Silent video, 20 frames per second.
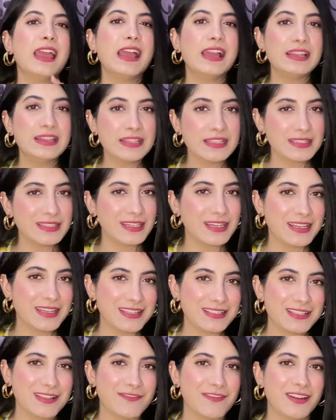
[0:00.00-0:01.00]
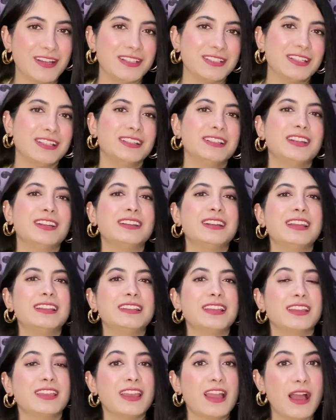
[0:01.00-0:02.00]
हेल्दी तरीके से वेट गेन करना है
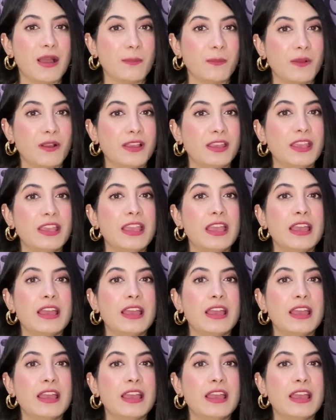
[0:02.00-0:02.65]
ताकि आपकी